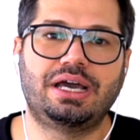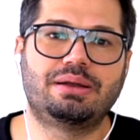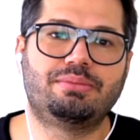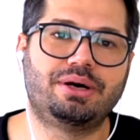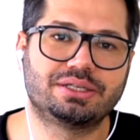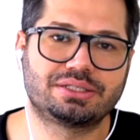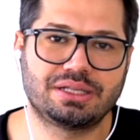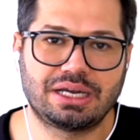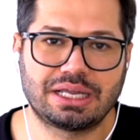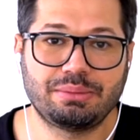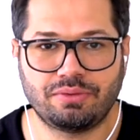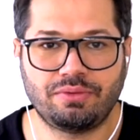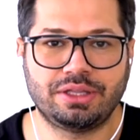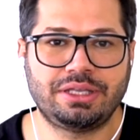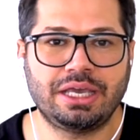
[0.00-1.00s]
diğer mağazalar
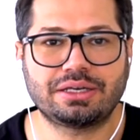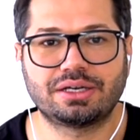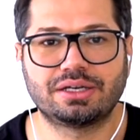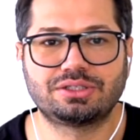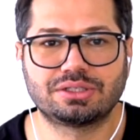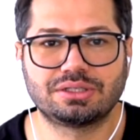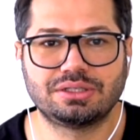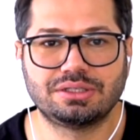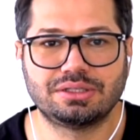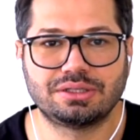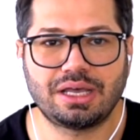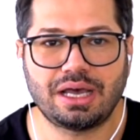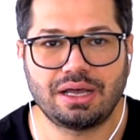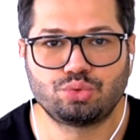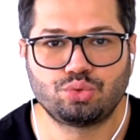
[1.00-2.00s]
gibi ve tekrar
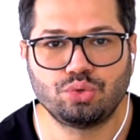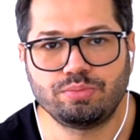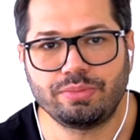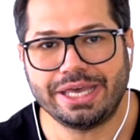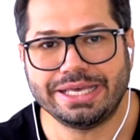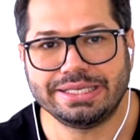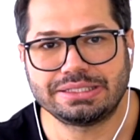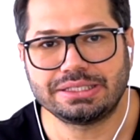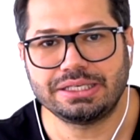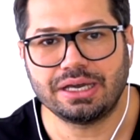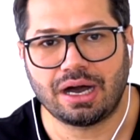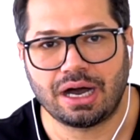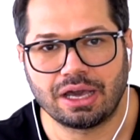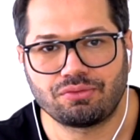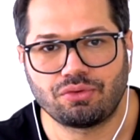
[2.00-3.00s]
açıldığında tüm eski
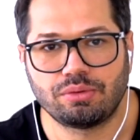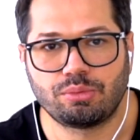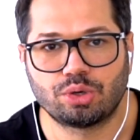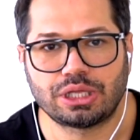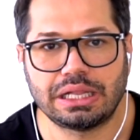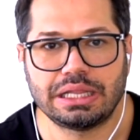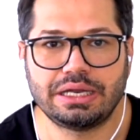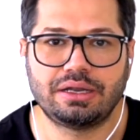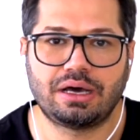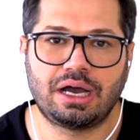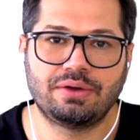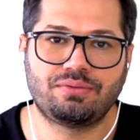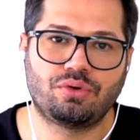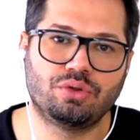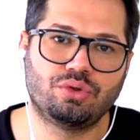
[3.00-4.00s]
iPhone modellerini
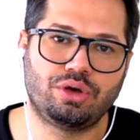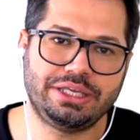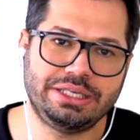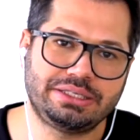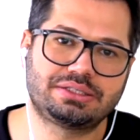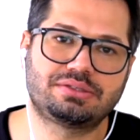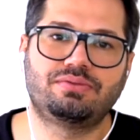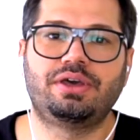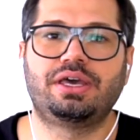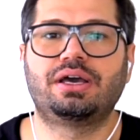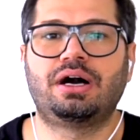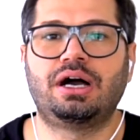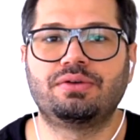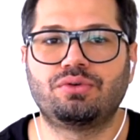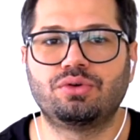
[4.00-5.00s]
iPhone X
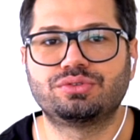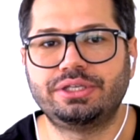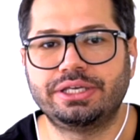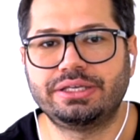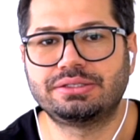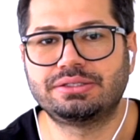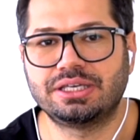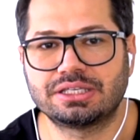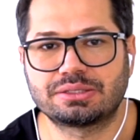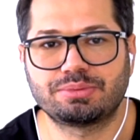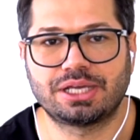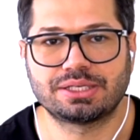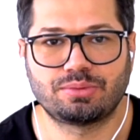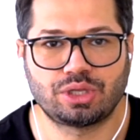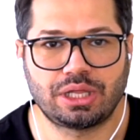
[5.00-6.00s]
ve iPhone 8, 8
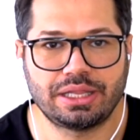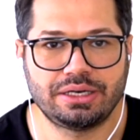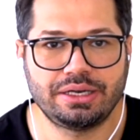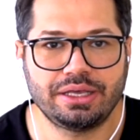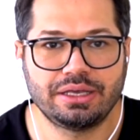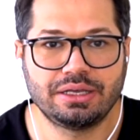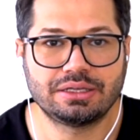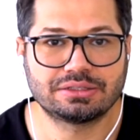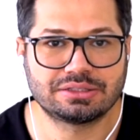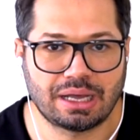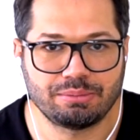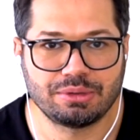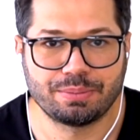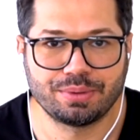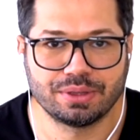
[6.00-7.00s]
Plus modellerini
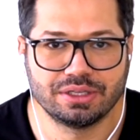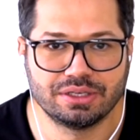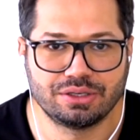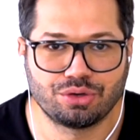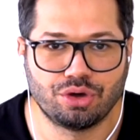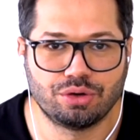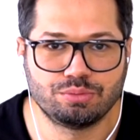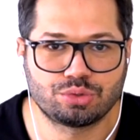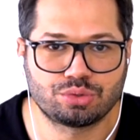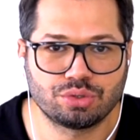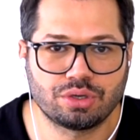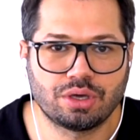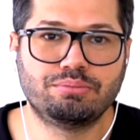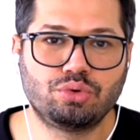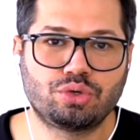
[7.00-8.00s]
zam yapıldığını
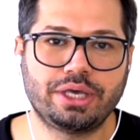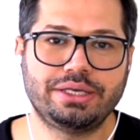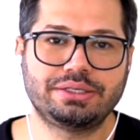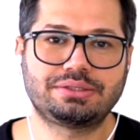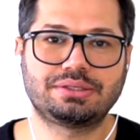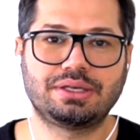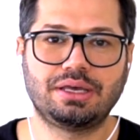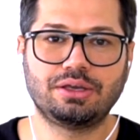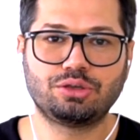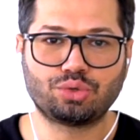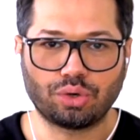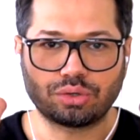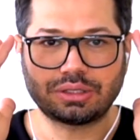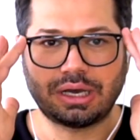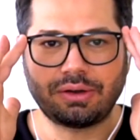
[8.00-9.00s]
görmüştük. Bu kez
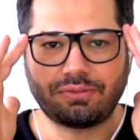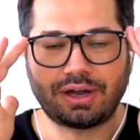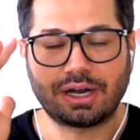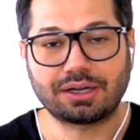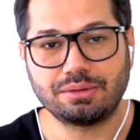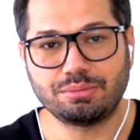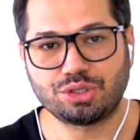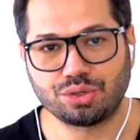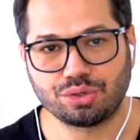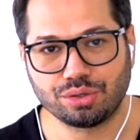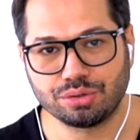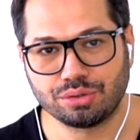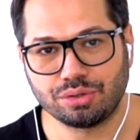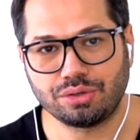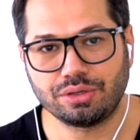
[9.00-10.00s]
çok daha farklı bir şey
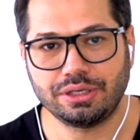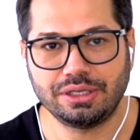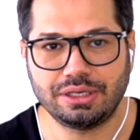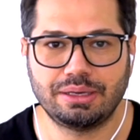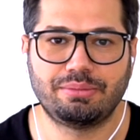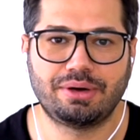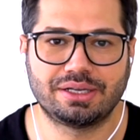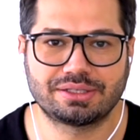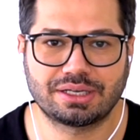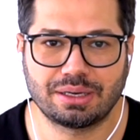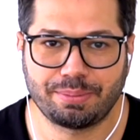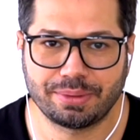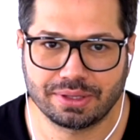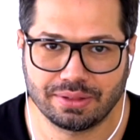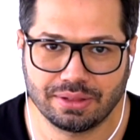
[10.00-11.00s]
oldu. Yine mağaza
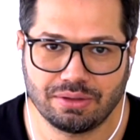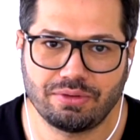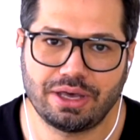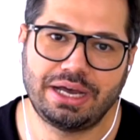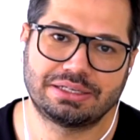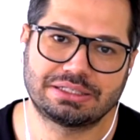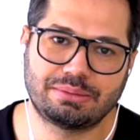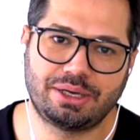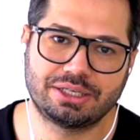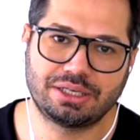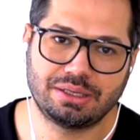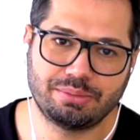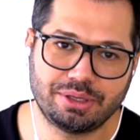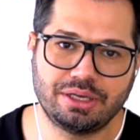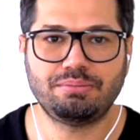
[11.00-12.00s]
kapatıldı ve her
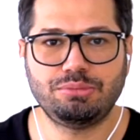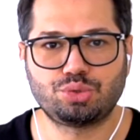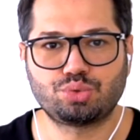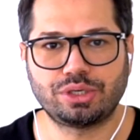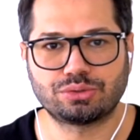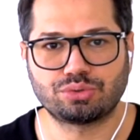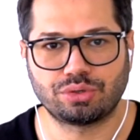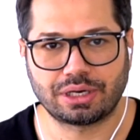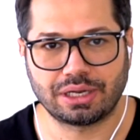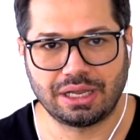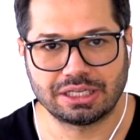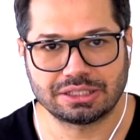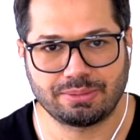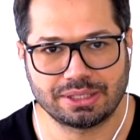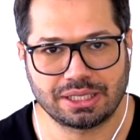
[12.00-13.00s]
zamanki gibi bir süre sonra
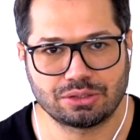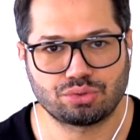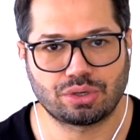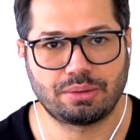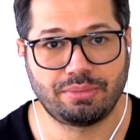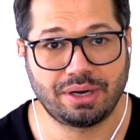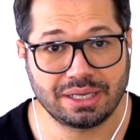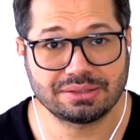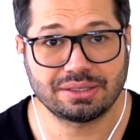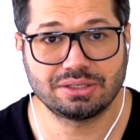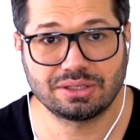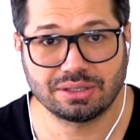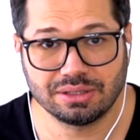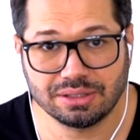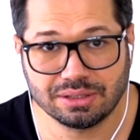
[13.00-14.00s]
lansmandan sonra mağaza
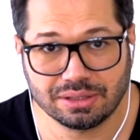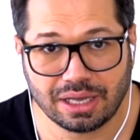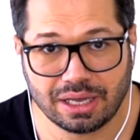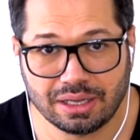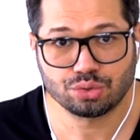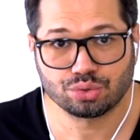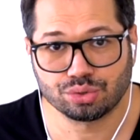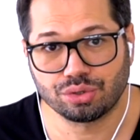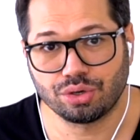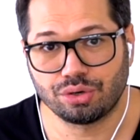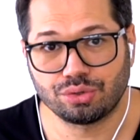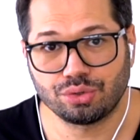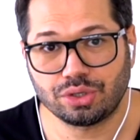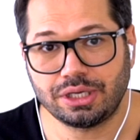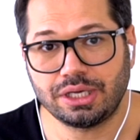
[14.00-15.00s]
açıldığında şunu
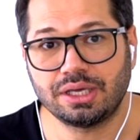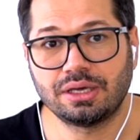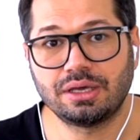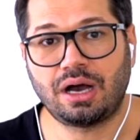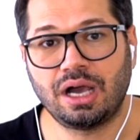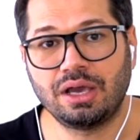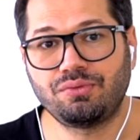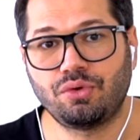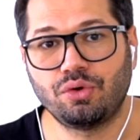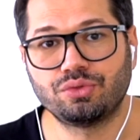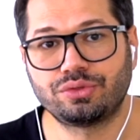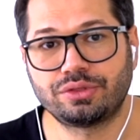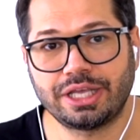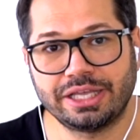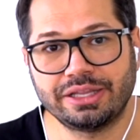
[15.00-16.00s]
gördük ki
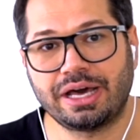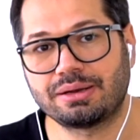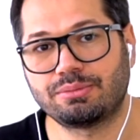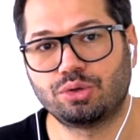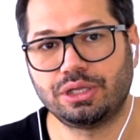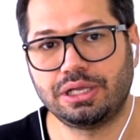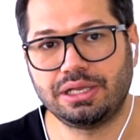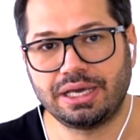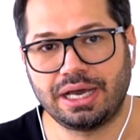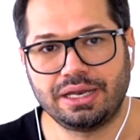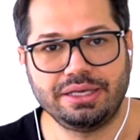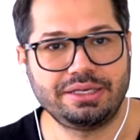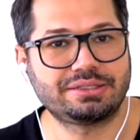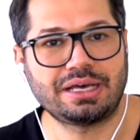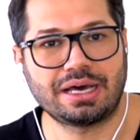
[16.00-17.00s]
iPhone XR modeli
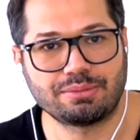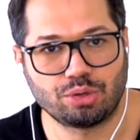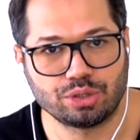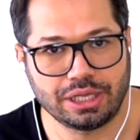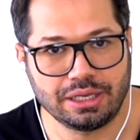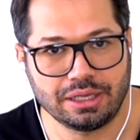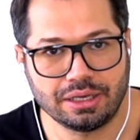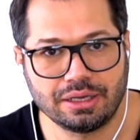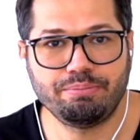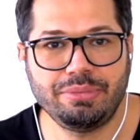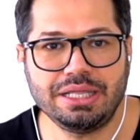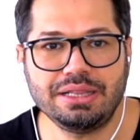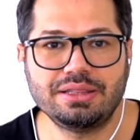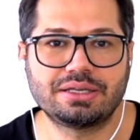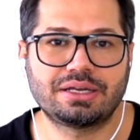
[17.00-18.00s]
yani XR modeli
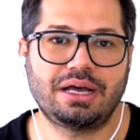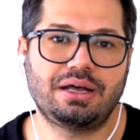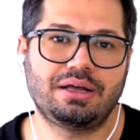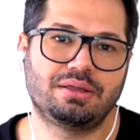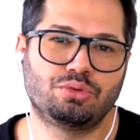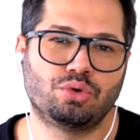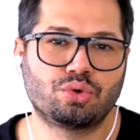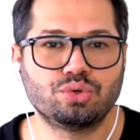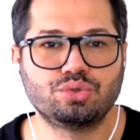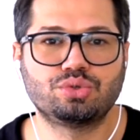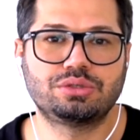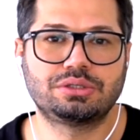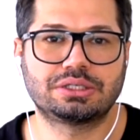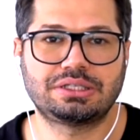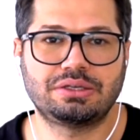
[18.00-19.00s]
1000 lira
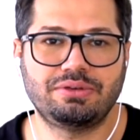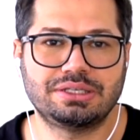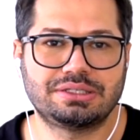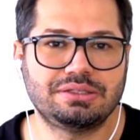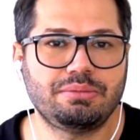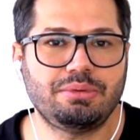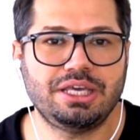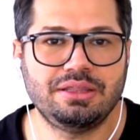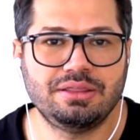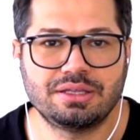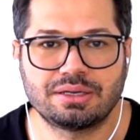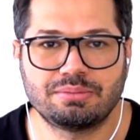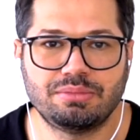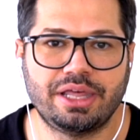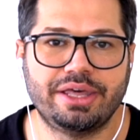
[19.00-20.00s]
900 lira seviyesinde bir
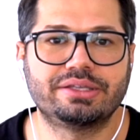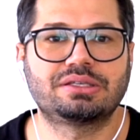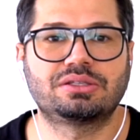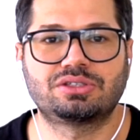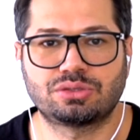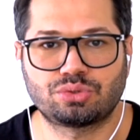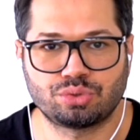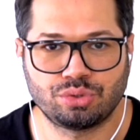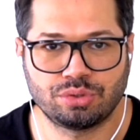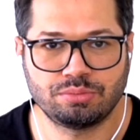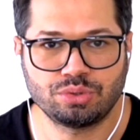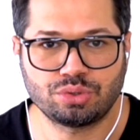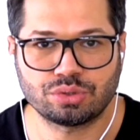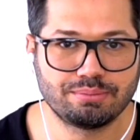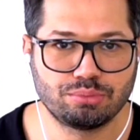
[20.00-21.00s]
indirimle satışa
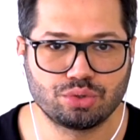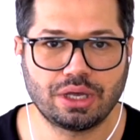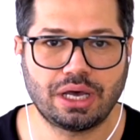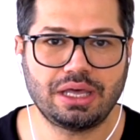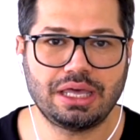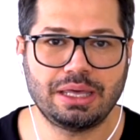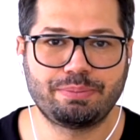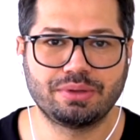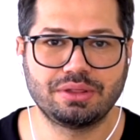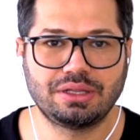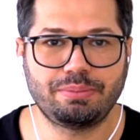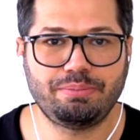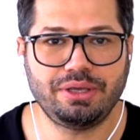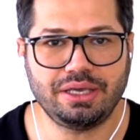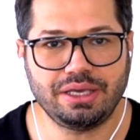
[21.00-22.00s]
sunulmuş. Bu da
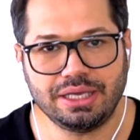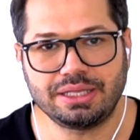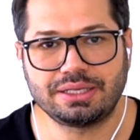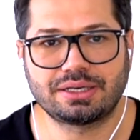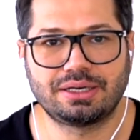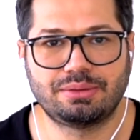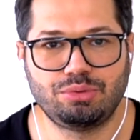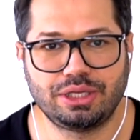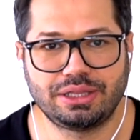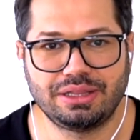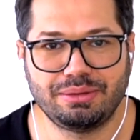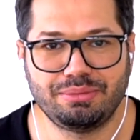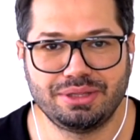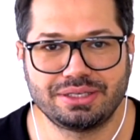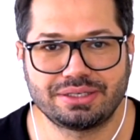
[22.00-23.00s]
Apple'da bir ilk kabul
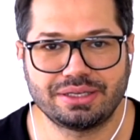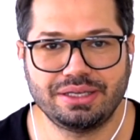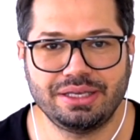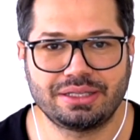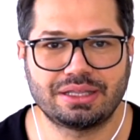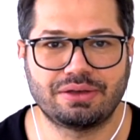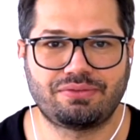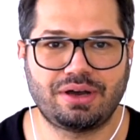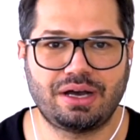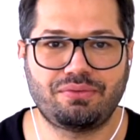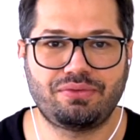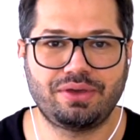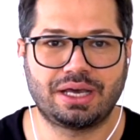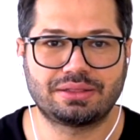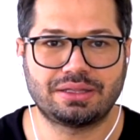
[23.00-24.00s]
edilebilir. İlk defa
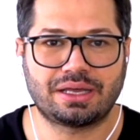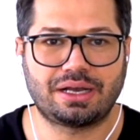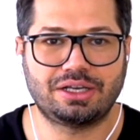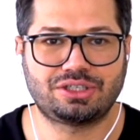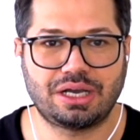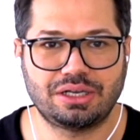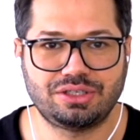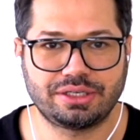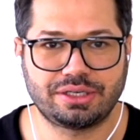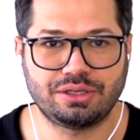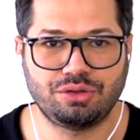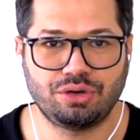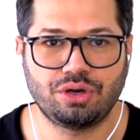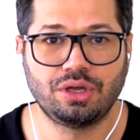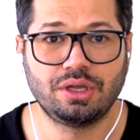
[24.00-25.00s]
fiyatlar aşağı
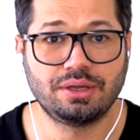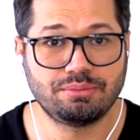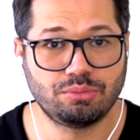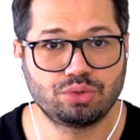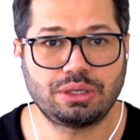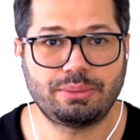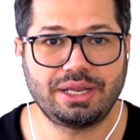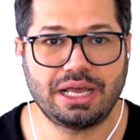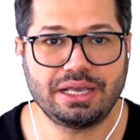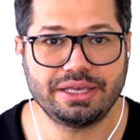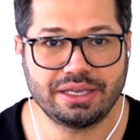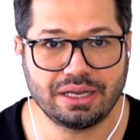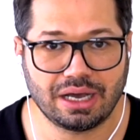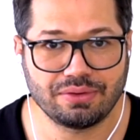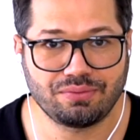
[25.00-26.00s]
çekiliyor. Muhtemelen
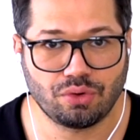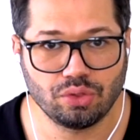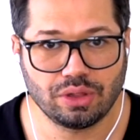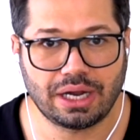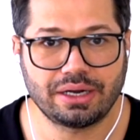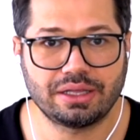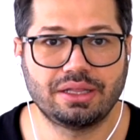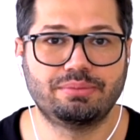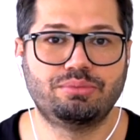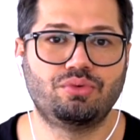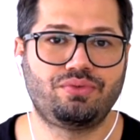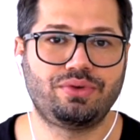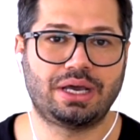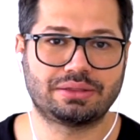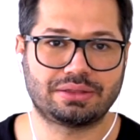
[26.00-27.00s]
yeni iPhone'larda da bu
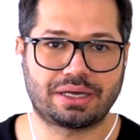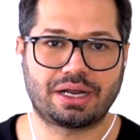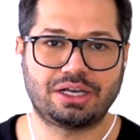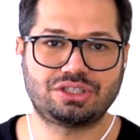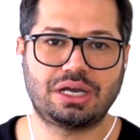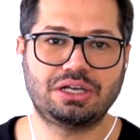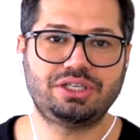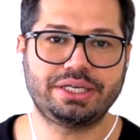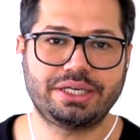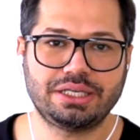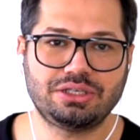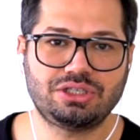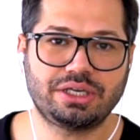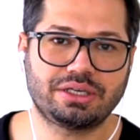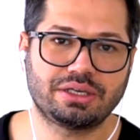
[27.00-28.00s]
fiyatlar aşağı
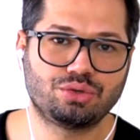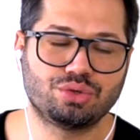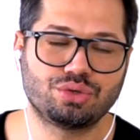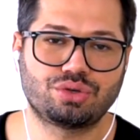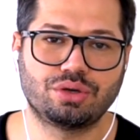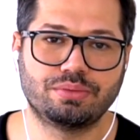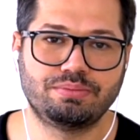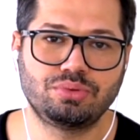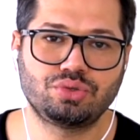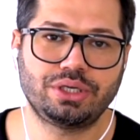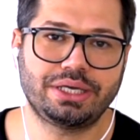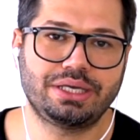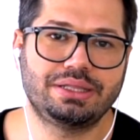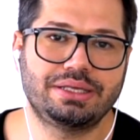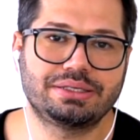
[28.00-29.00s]
çekilecek. Çünkü bu
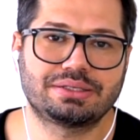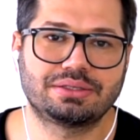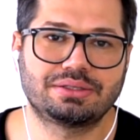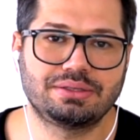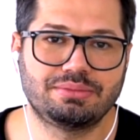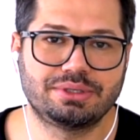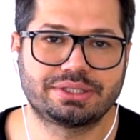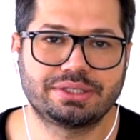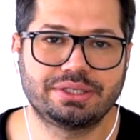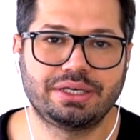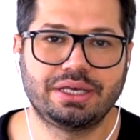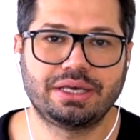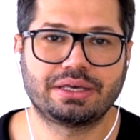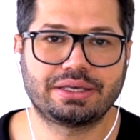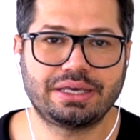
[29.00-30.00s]
şekilde satılması
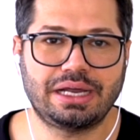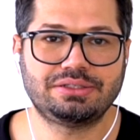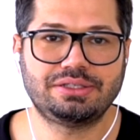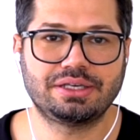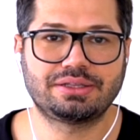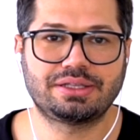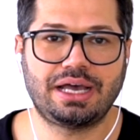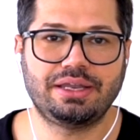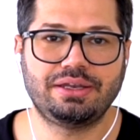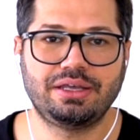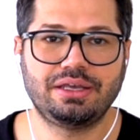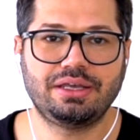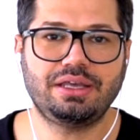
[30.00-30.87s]
gerçekten